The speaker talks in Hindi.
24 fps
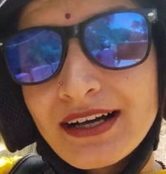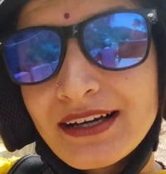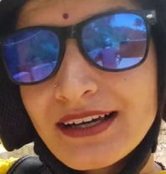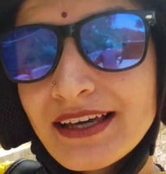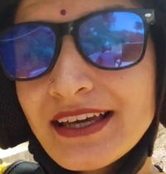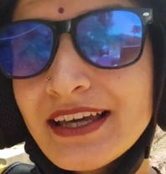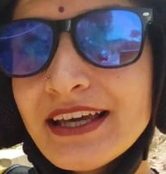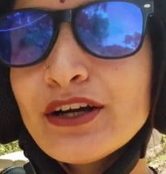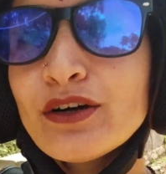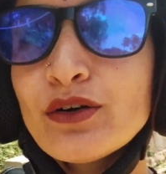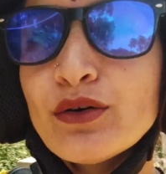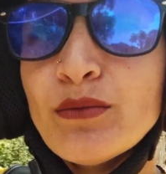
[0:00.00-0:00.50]
आ गए
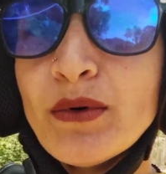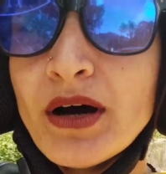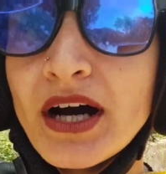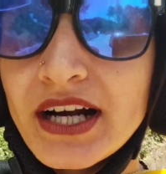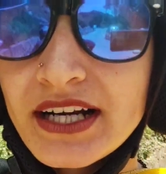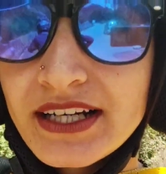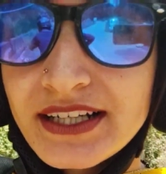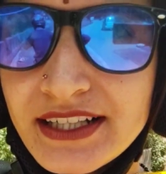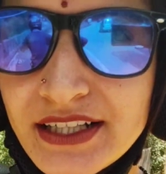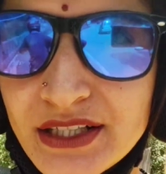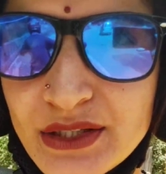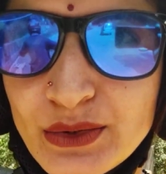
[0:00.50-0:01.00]
हैं
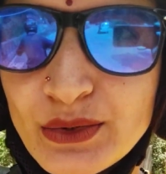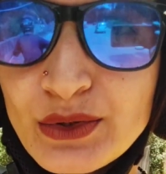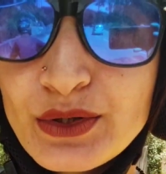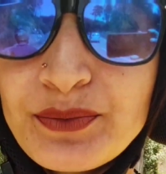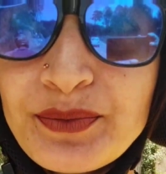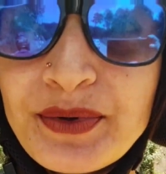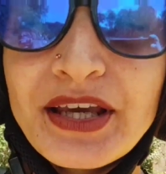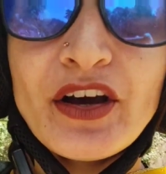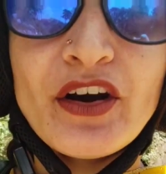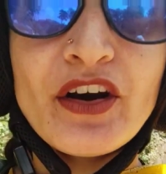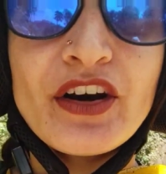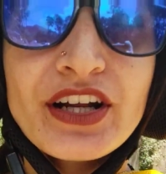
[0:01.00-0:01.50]
कुम्हारटी रोड
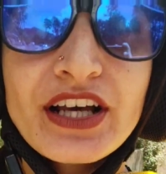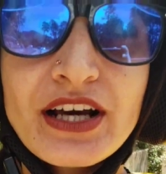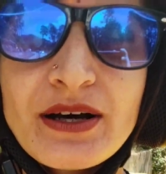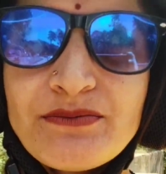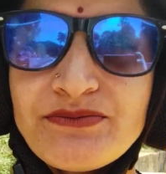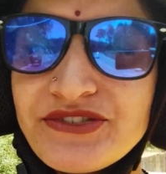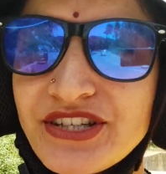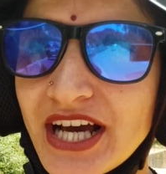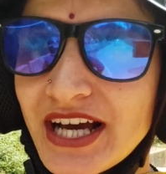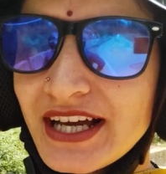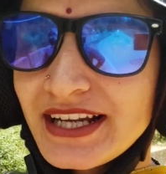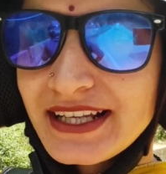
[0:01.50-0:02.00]
पे और हम
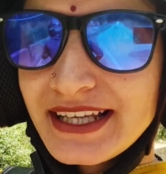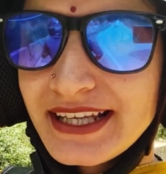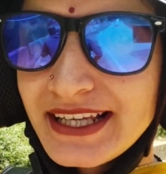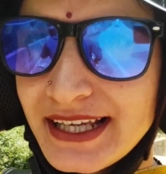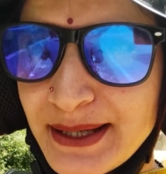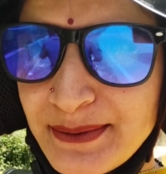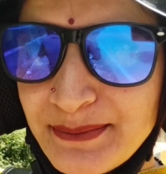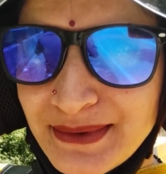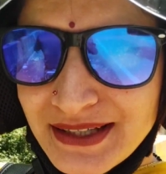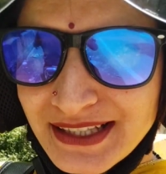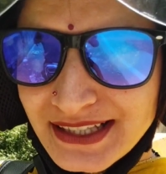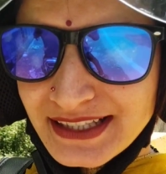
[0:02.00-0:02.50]
जा रहे
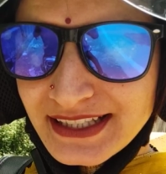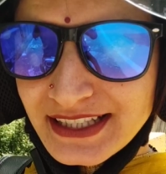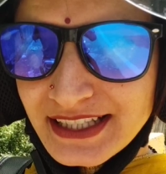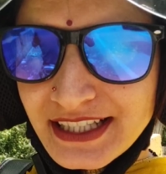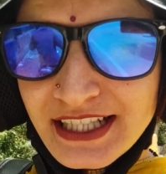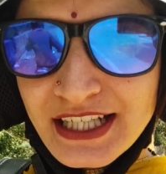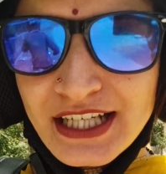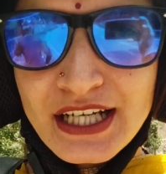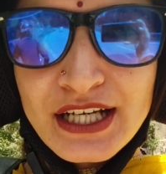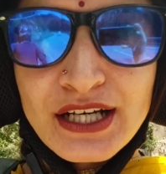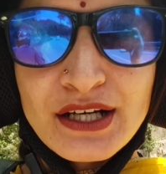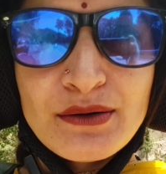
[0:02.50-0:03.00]
हैं मंदिर
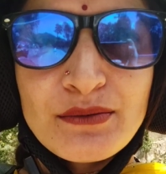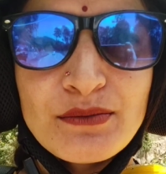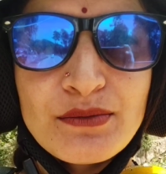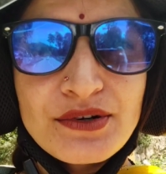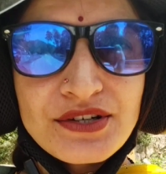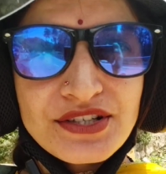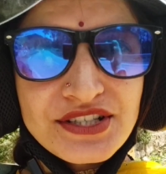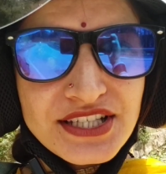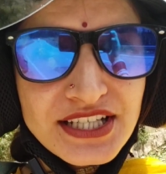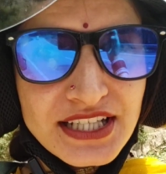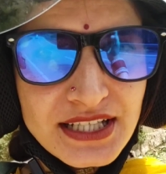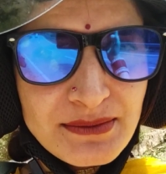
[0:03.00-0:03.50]

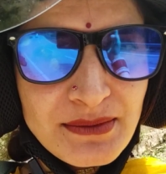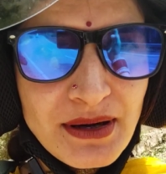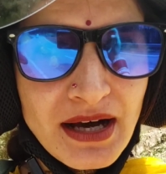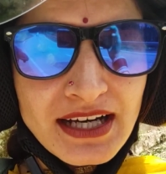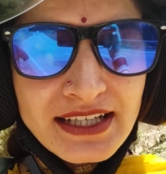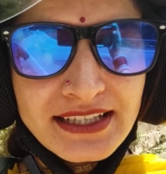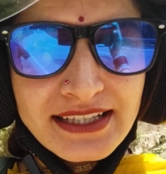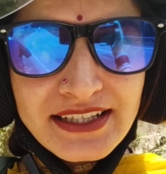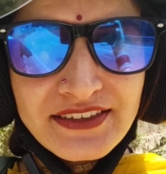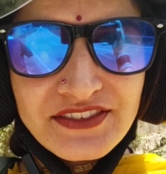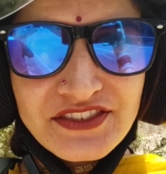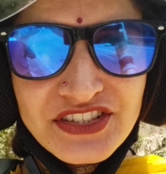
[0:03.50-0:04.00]
बुरसिंह
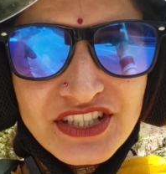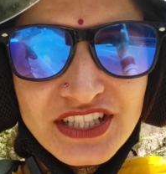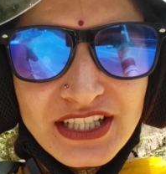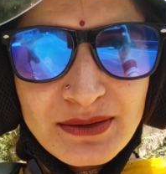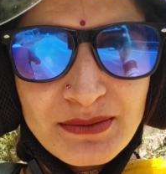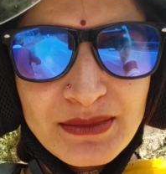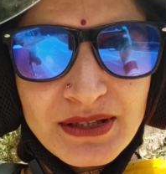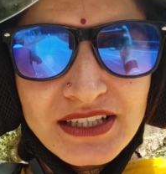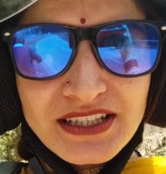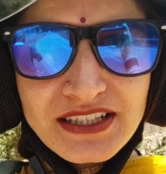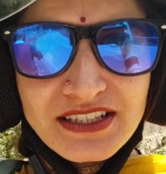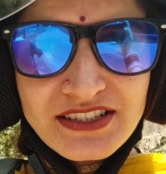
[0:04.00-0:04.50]
महादेव जी के
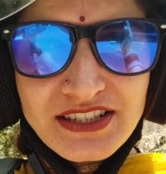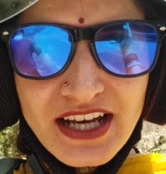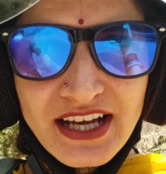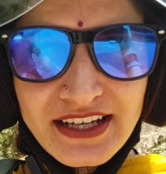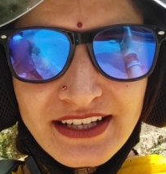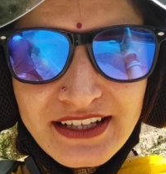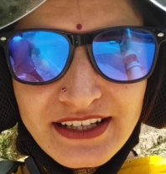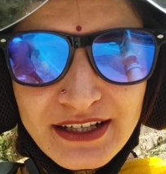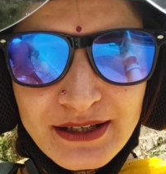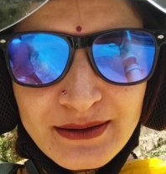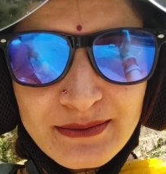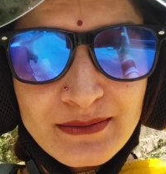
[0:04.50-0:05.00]
मंदिर जा
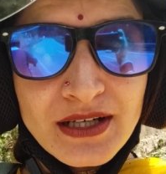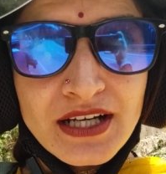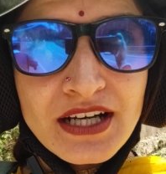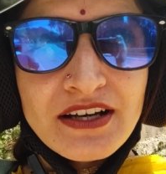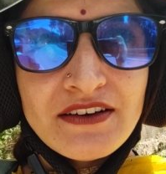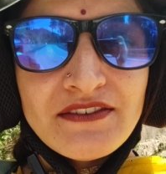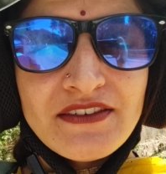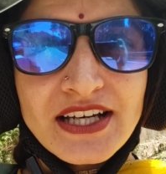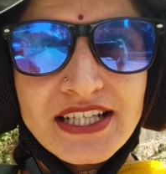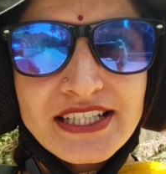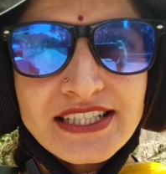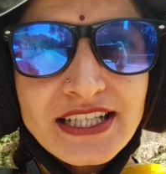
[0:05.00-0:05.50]
रहे हैं हम
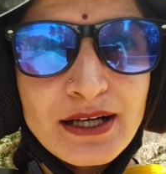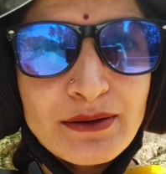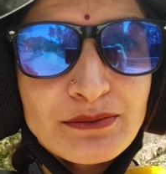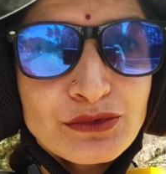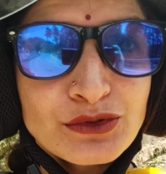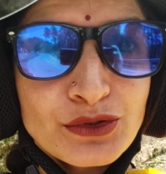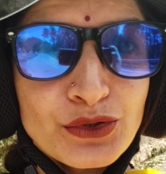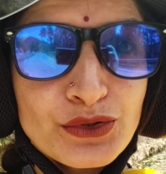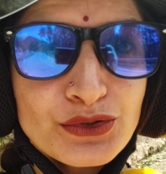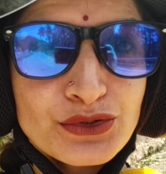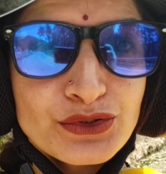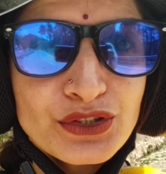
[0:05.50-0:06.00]
वैसे हम
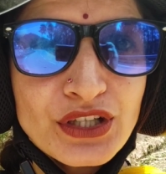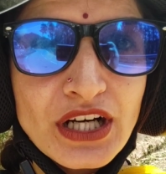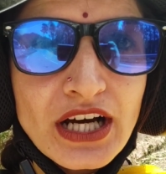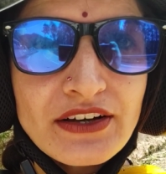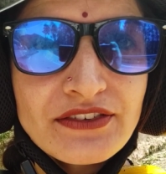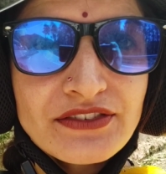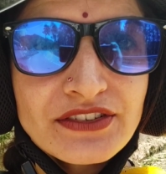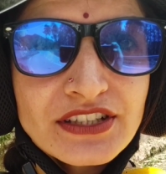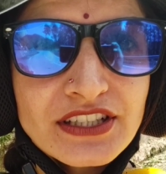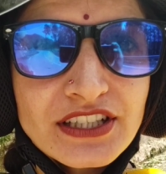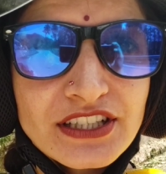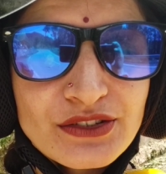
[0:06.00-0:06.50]
सोच तो
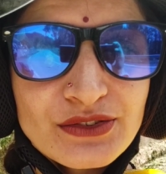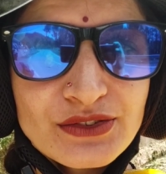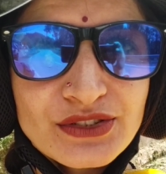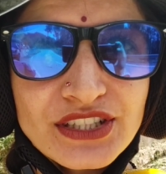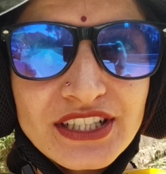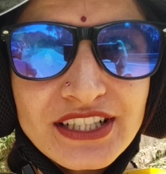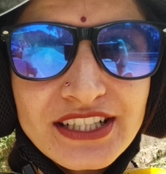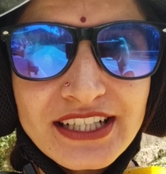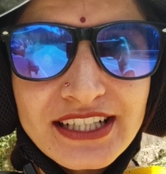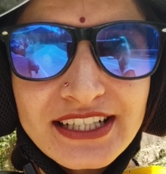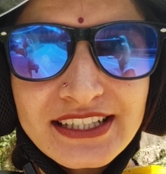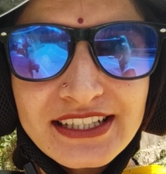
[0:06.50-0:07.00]
काफ़ी दिनों
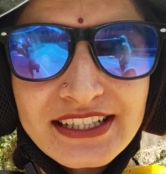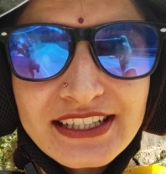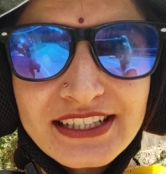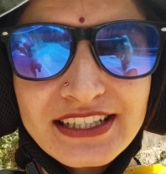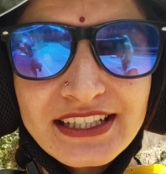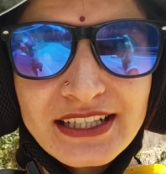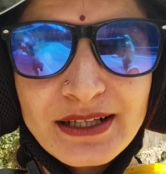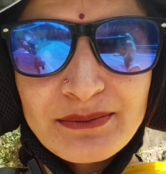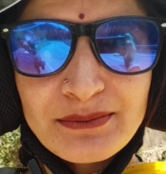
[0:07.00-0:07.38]
से रहे थे कि